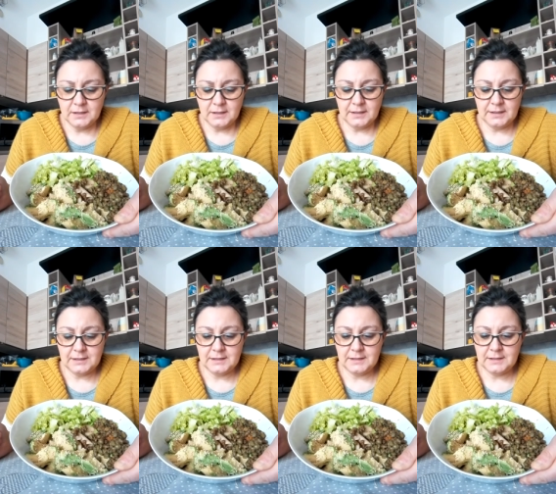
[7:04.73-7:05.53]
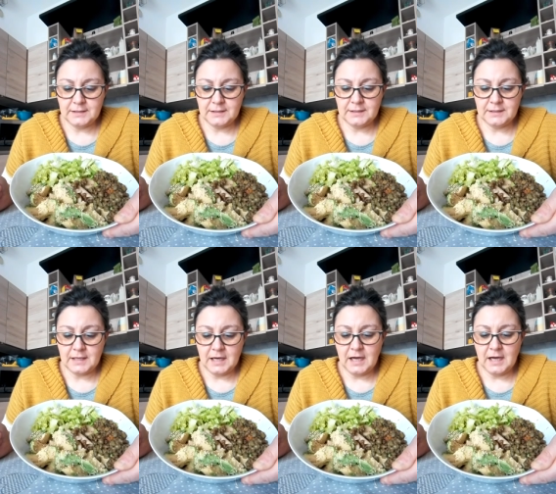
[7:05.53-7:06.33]

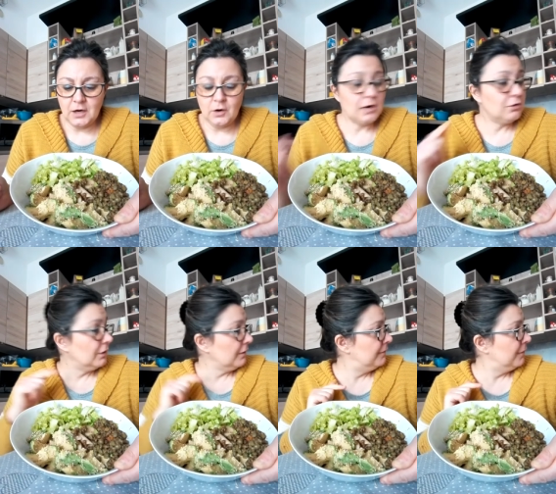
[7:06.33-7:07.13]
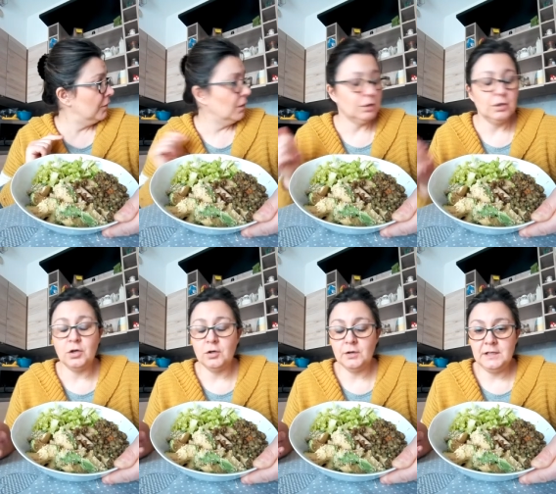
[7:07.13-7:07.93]
E ho ancora in
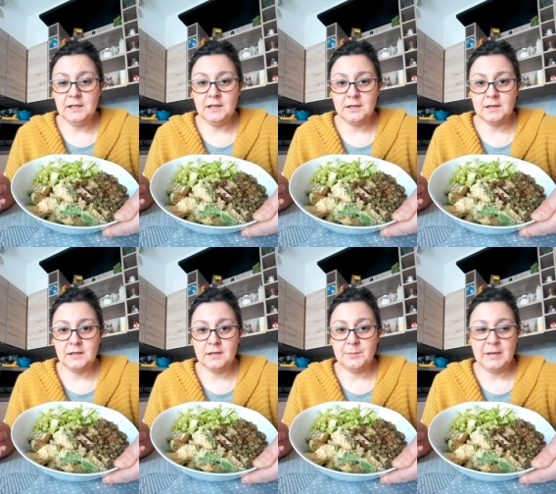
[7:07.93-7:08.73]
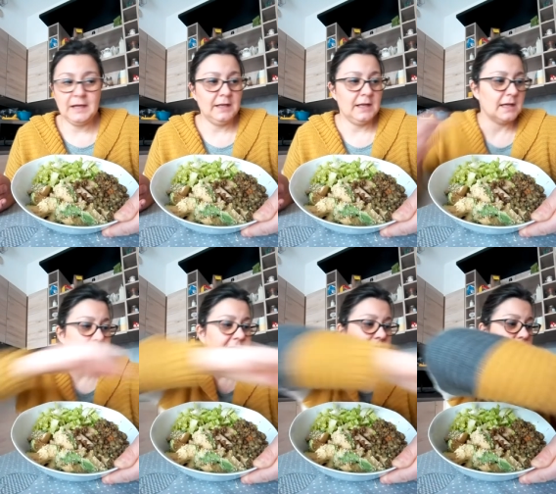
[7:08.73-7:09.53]
forno il pane a
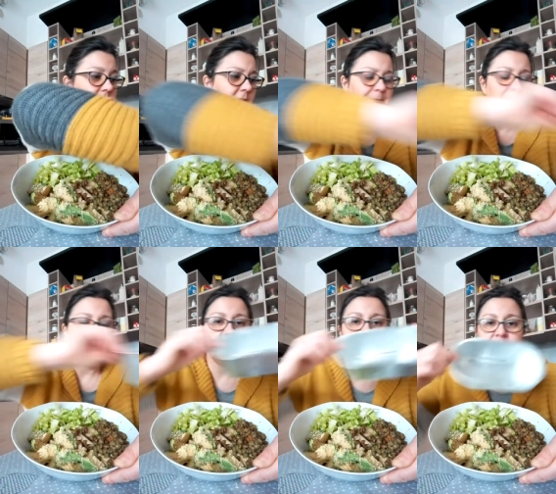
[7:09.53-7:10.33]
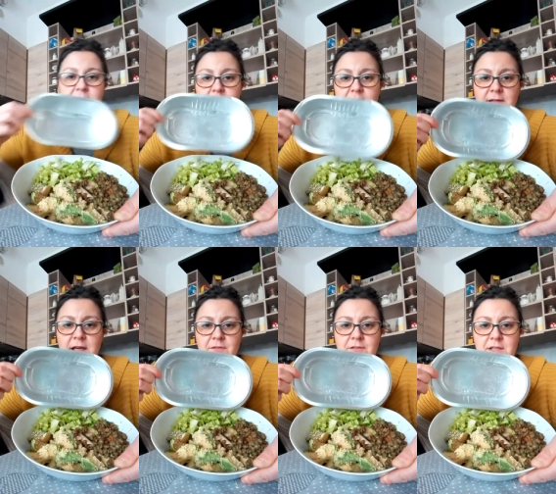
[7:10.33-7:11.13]
cassetta, anche se in
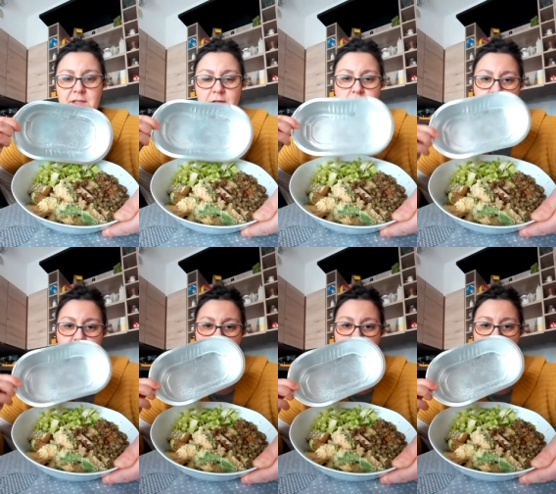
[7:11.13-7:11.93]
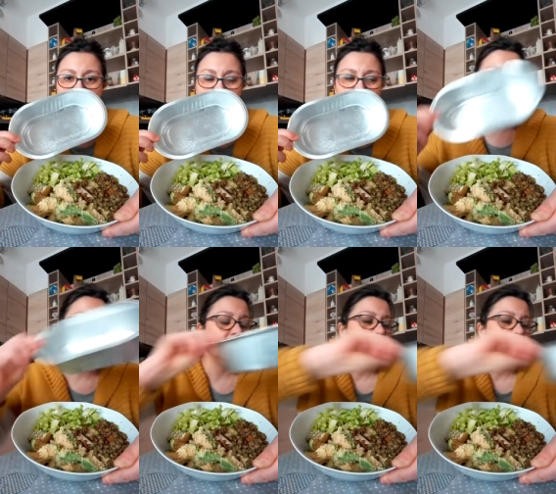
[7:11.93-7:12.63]
realtà, vedete, l'ho già sfornato